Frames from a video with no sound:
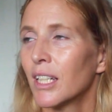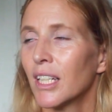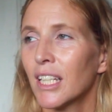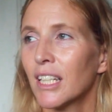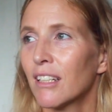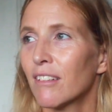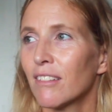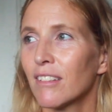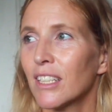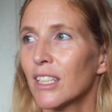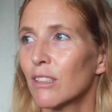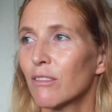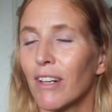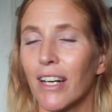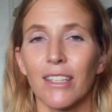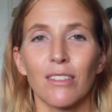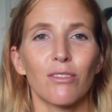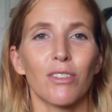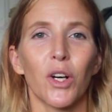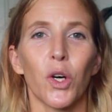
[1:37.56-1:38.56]
ich nicht
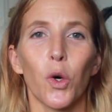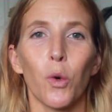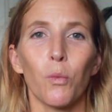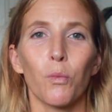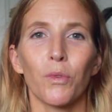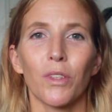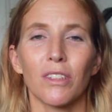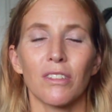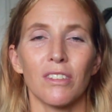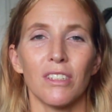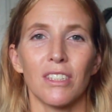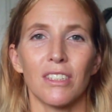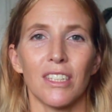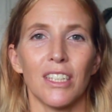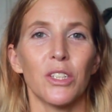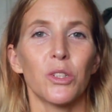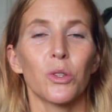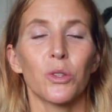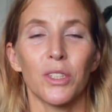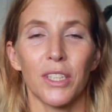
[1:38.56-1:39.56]
weiß, warum das nicht
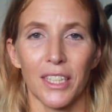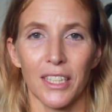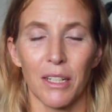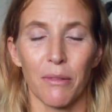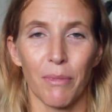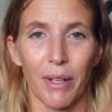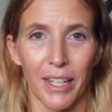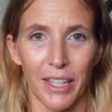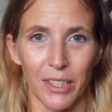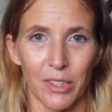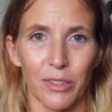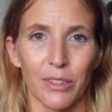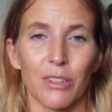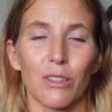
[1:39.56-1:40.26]
eh schon jeder macht.